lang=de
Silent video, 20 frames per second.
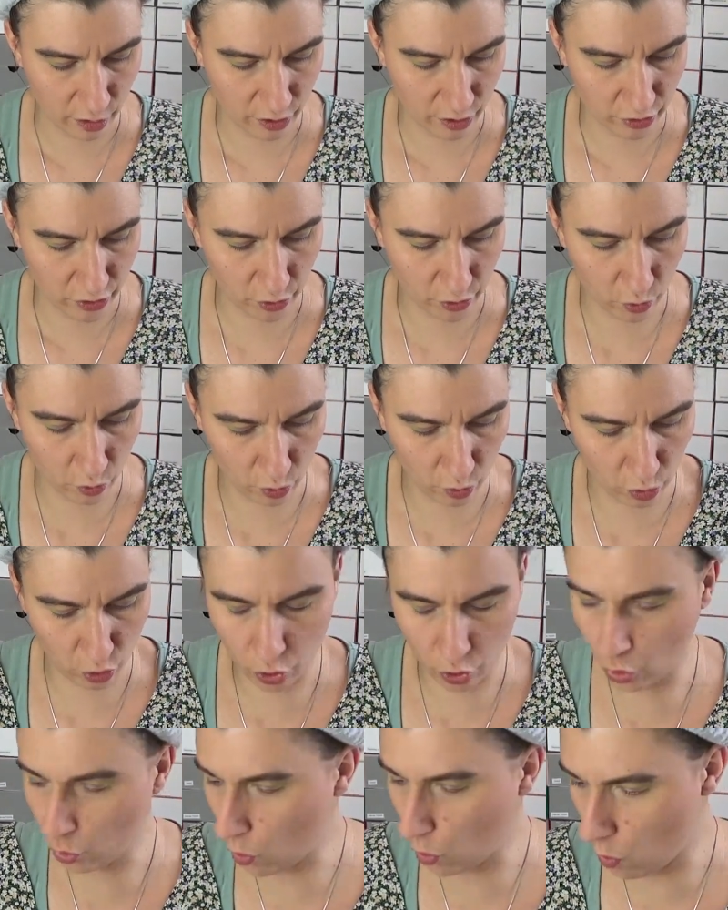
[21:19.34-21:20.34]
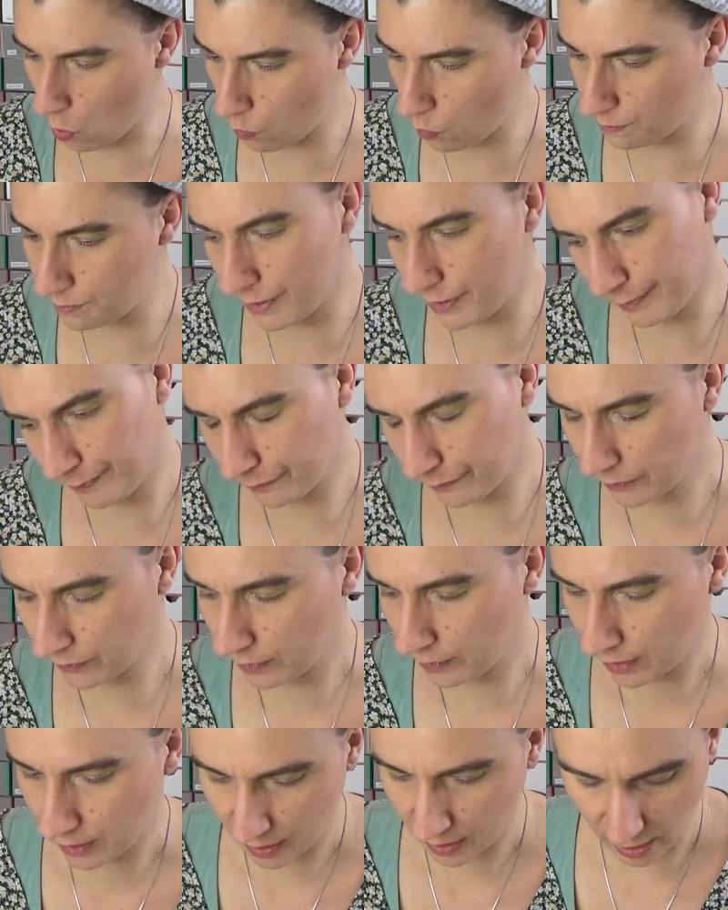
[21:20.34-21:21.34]
So Chrom,
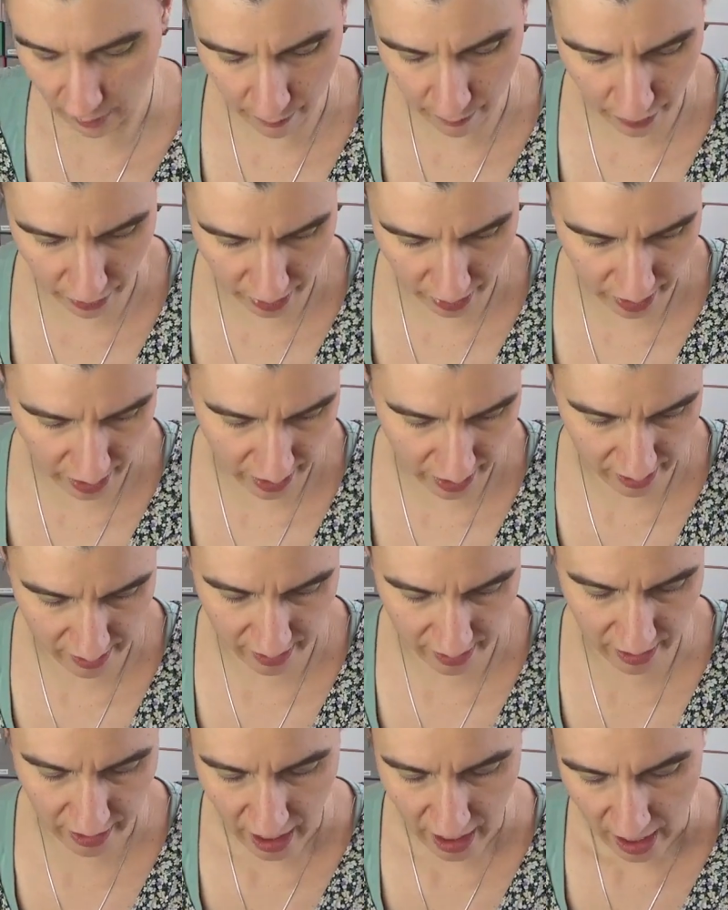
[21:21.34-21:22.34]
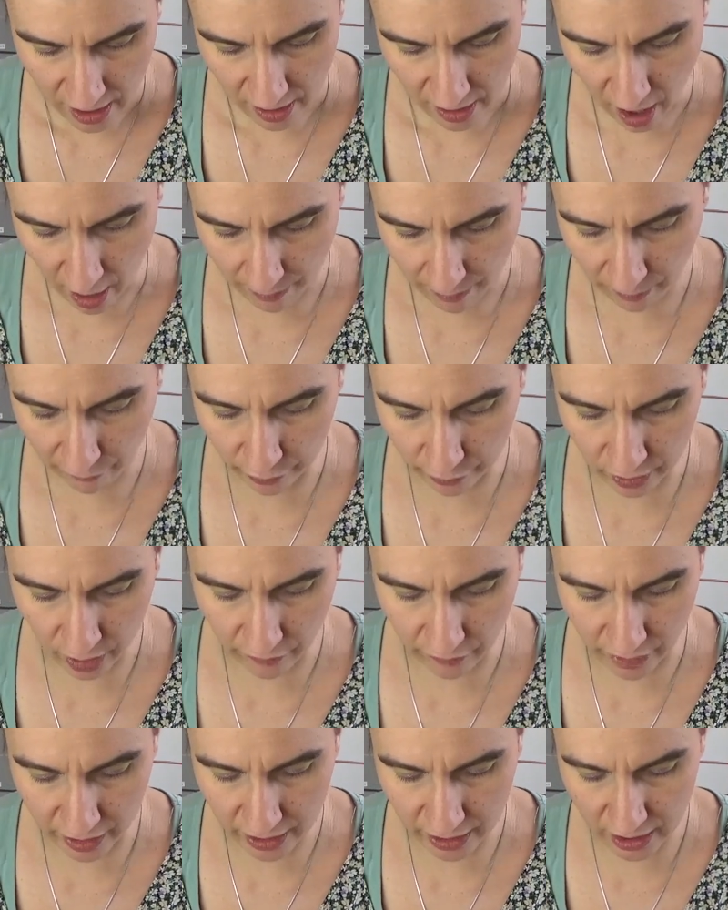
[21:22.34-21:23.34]
den möchte ich jetzt nicht. Dann habe ich von der
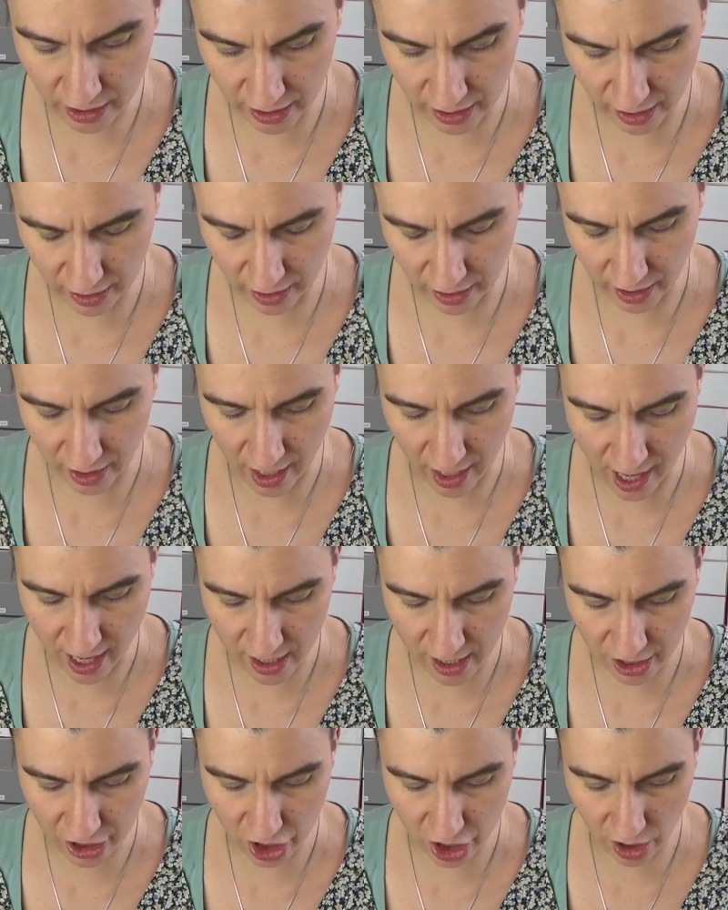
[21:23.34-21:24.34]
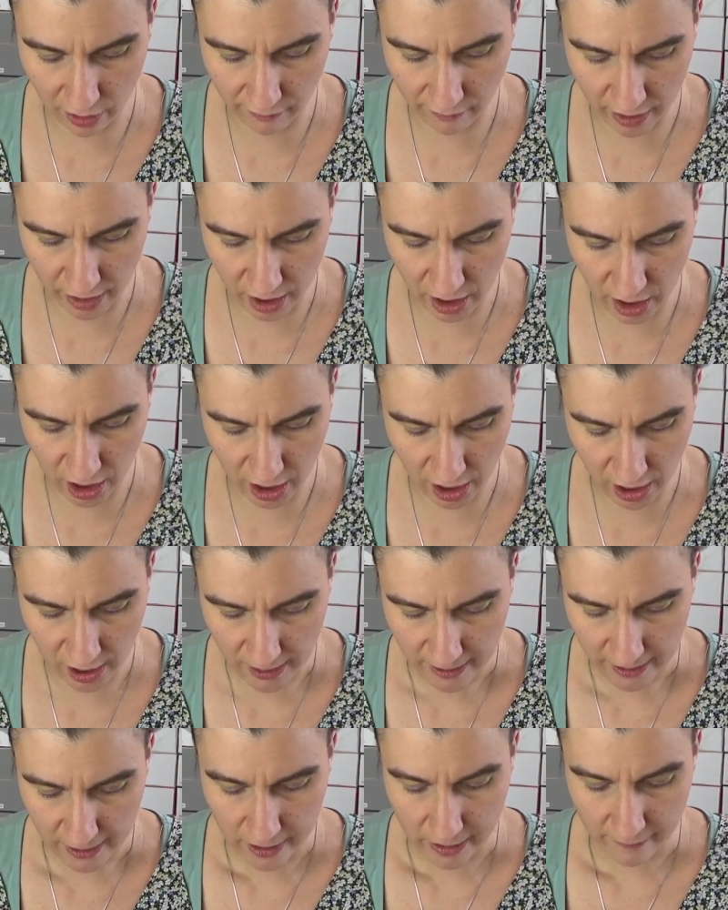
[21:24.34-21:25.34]
Vanille-Reihe Chili Vanilli
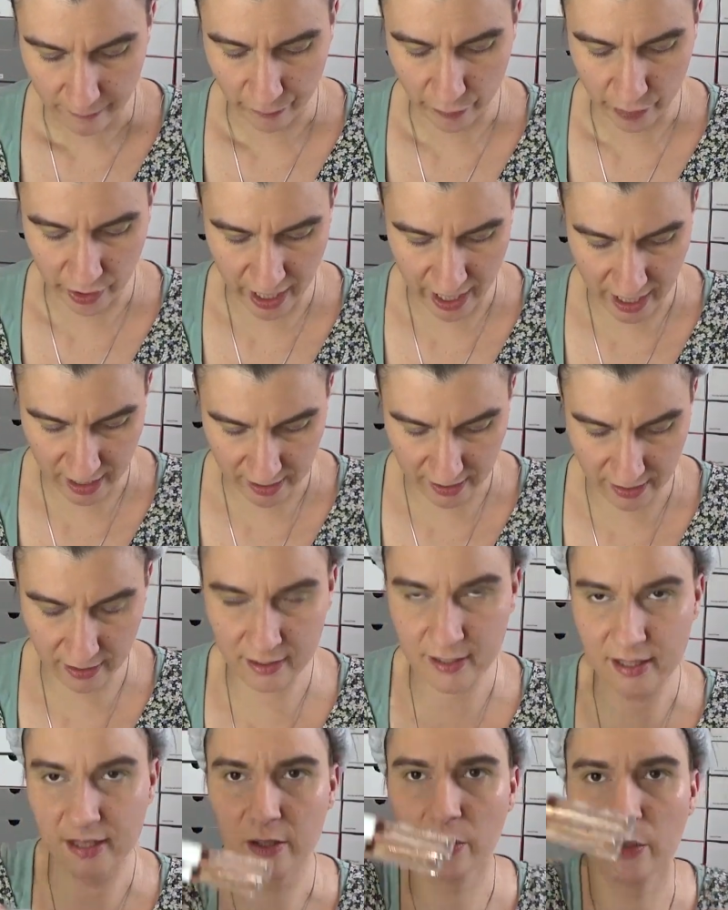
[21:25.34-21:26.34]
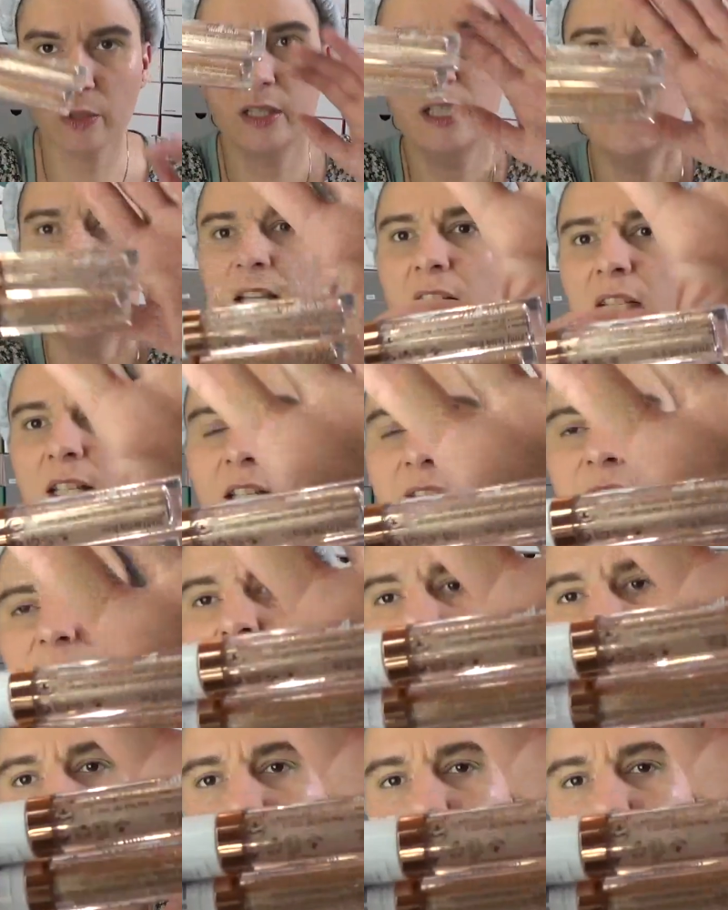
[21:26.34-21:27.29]
von Essence noch diese zwei